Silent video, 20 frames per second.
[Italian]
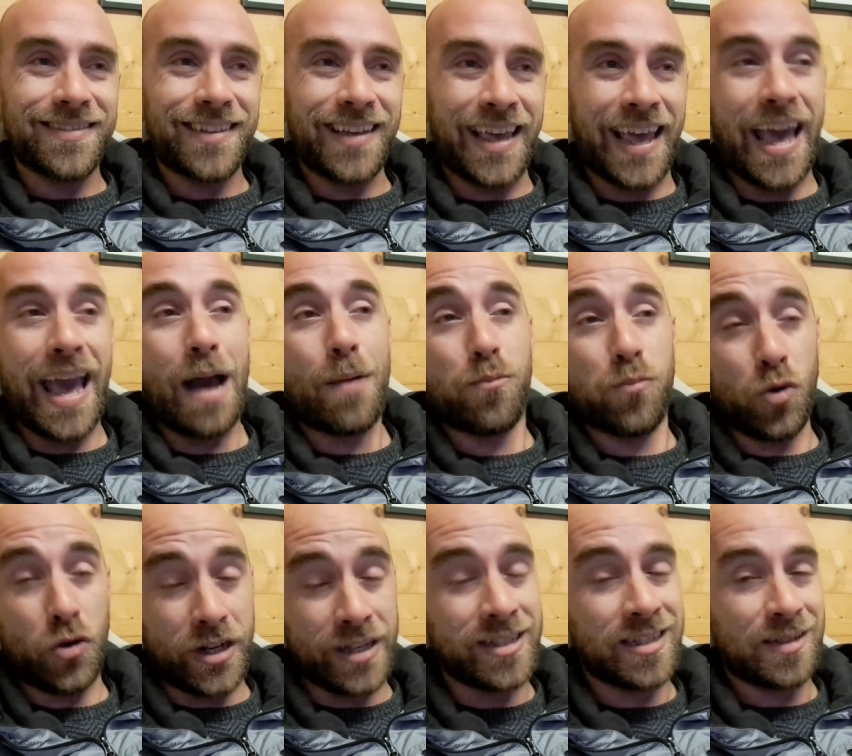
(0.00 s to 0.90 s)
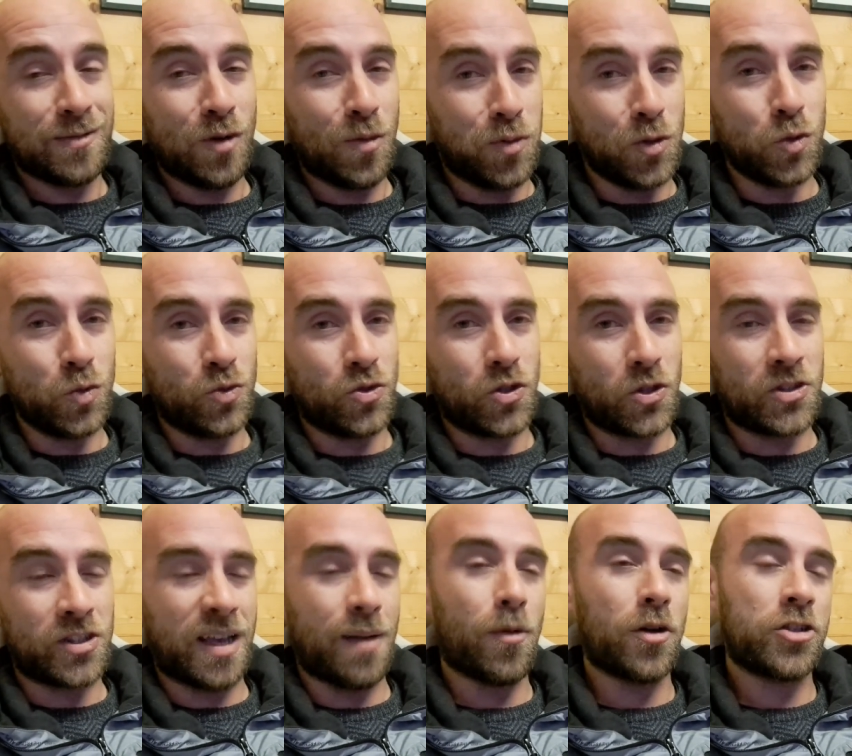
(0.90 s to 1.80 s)
che è a buonissimo punto,
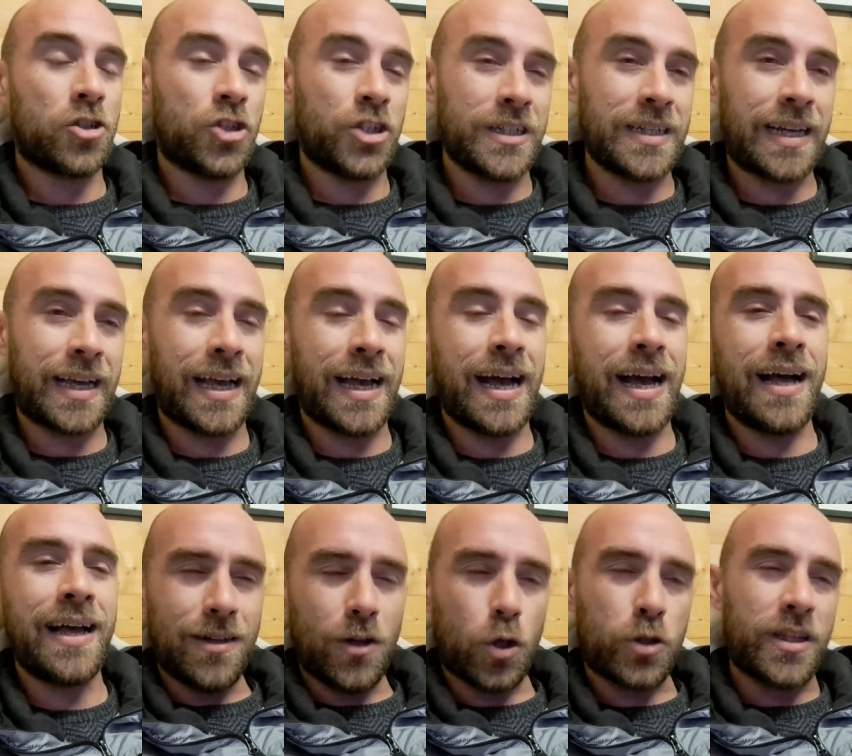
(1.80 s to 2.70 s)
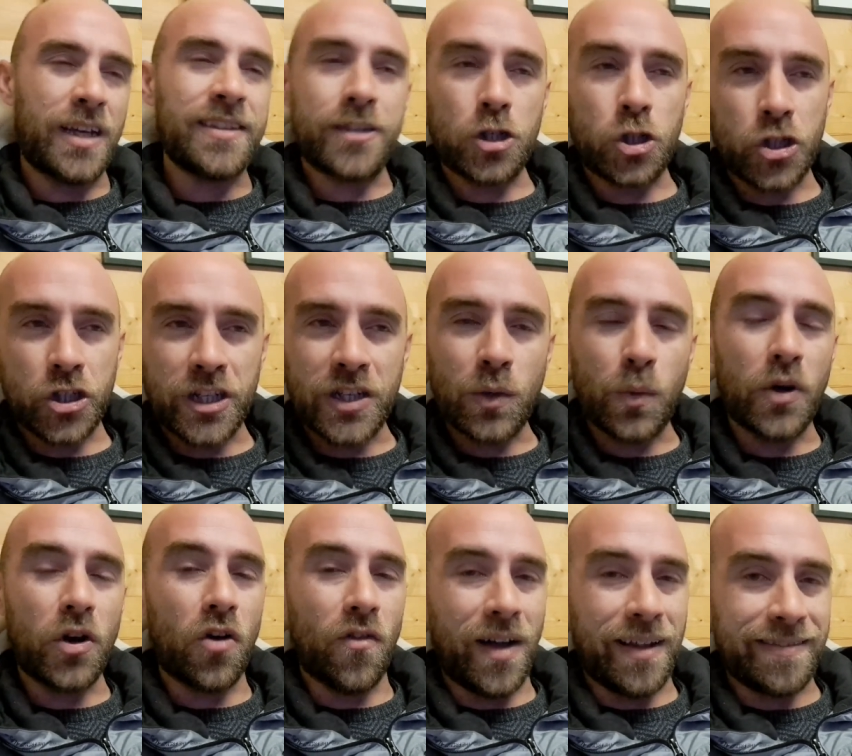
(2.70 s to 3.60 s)
siamo a circa
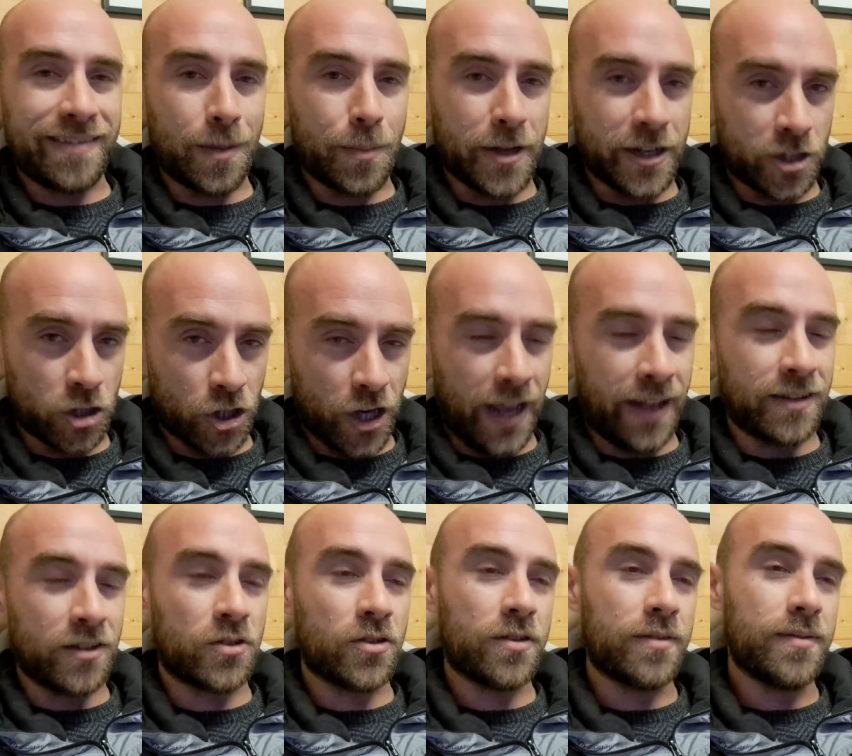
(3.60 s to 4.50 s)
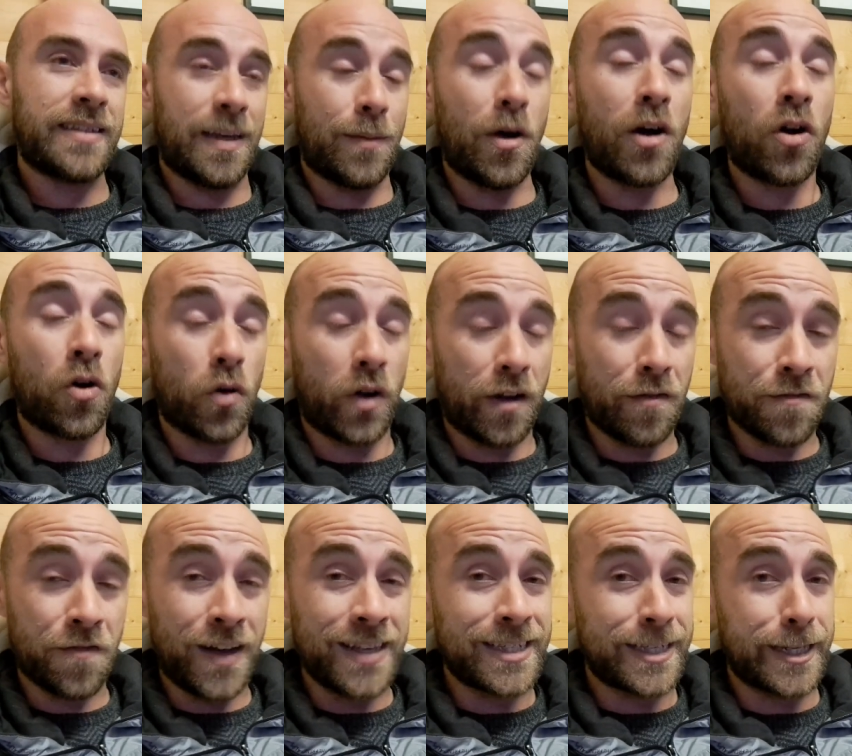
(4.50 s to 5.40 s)
l'85-90%. Siamo ancora
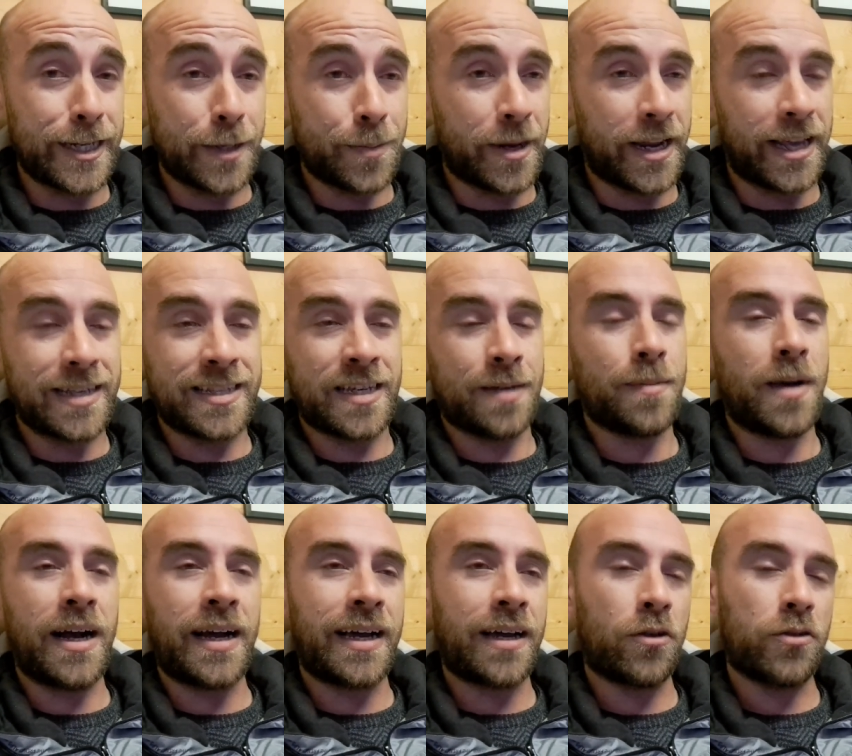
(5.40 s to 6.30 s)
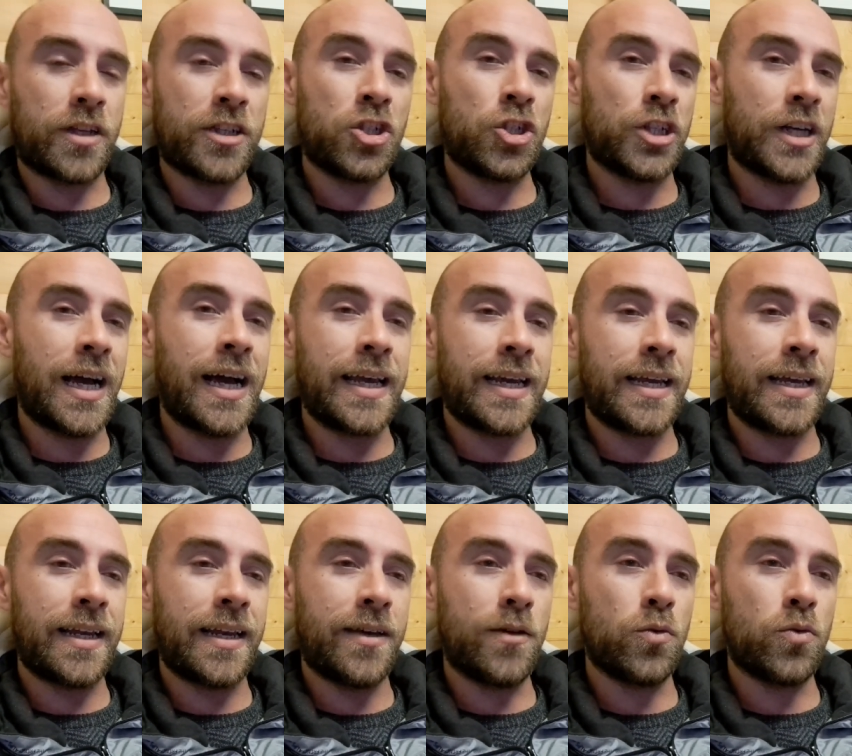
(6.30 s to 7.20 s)
in fase di riprese, mancano da
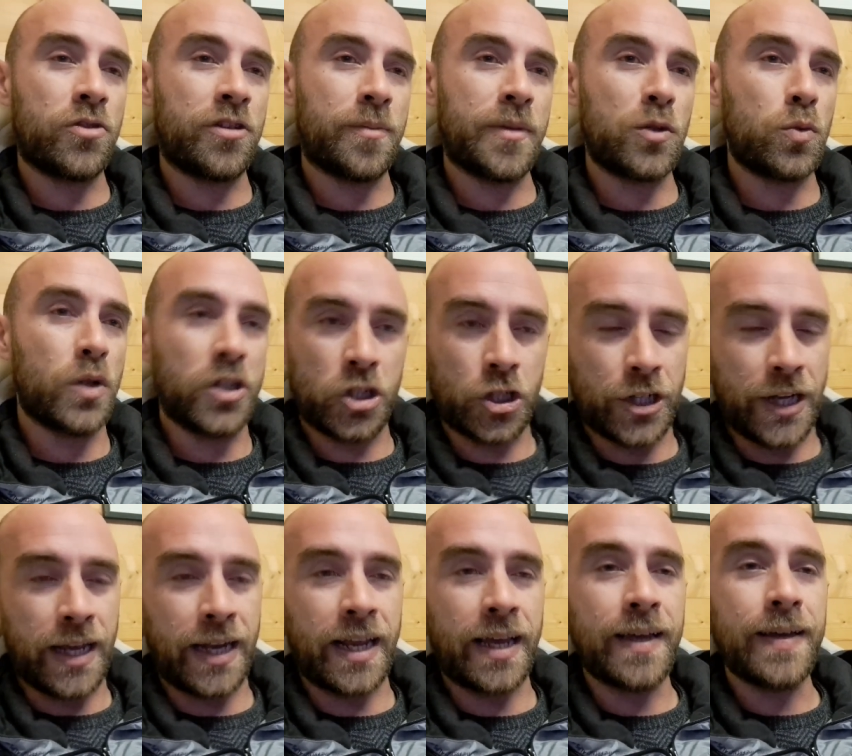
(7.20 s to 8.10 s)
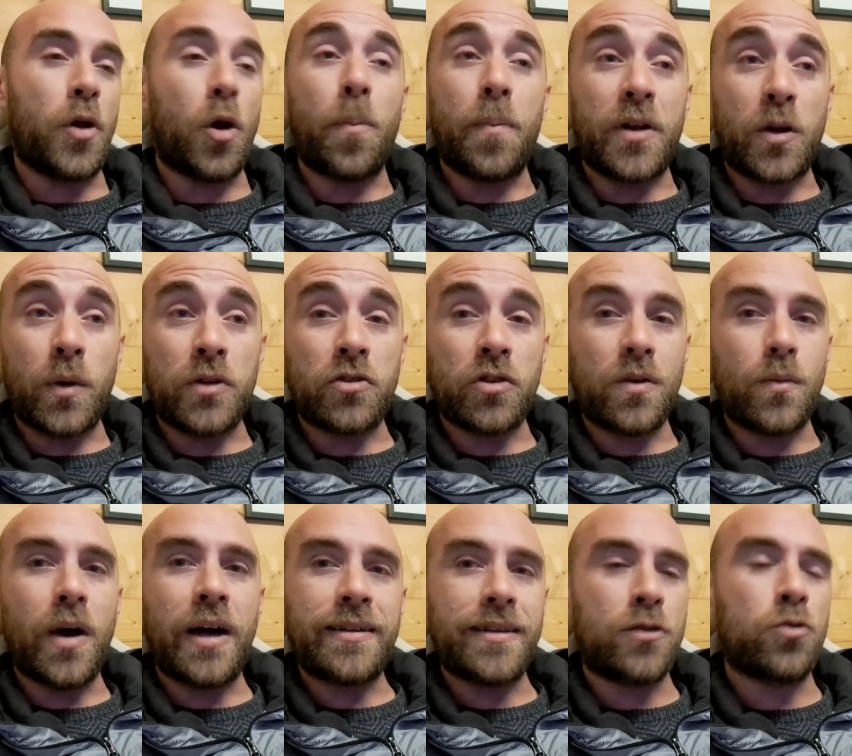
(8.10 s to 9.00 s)
girare le ultime due scene, però per quanto
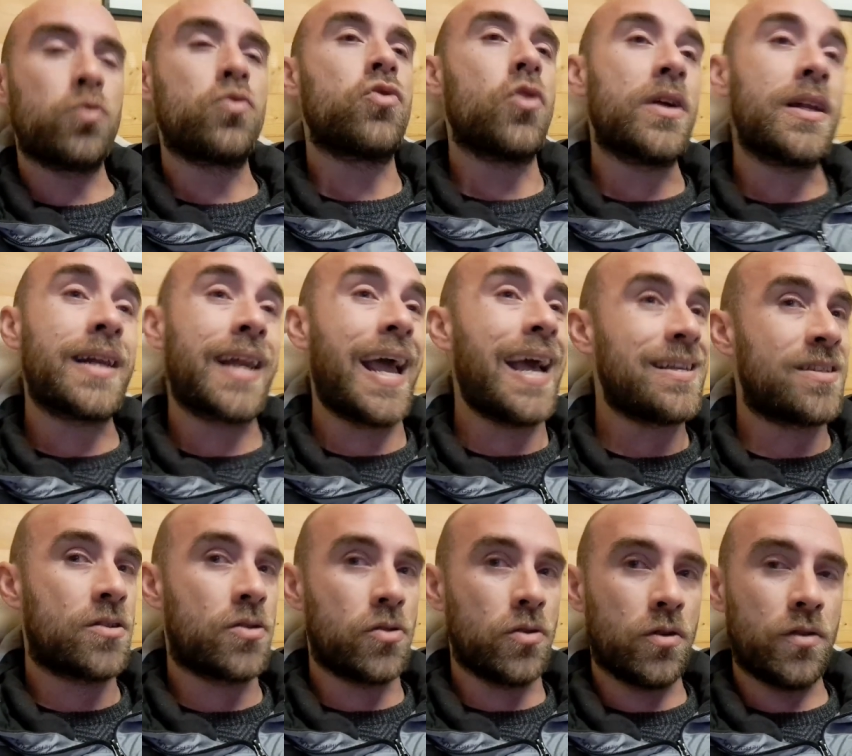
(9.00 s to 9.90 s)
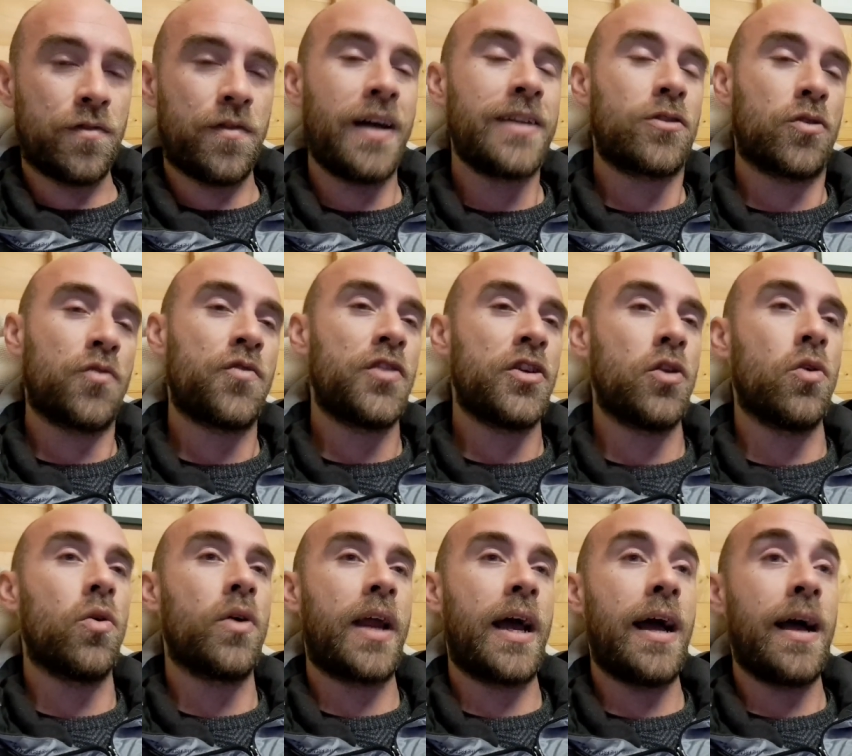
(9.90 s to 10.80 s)
riguarda tutto il resto fatto
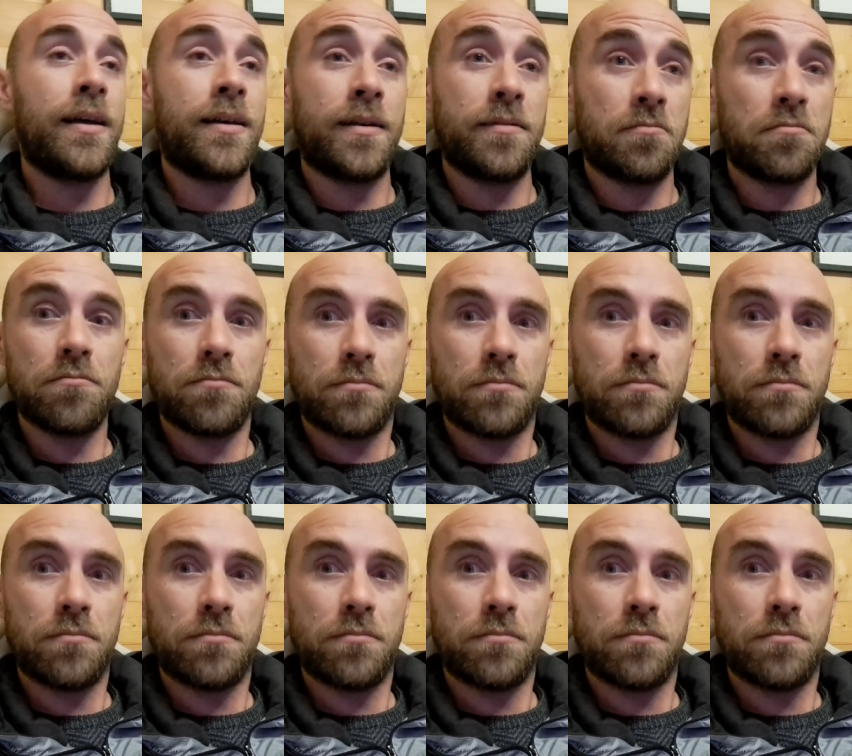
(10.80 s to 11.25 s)
finora,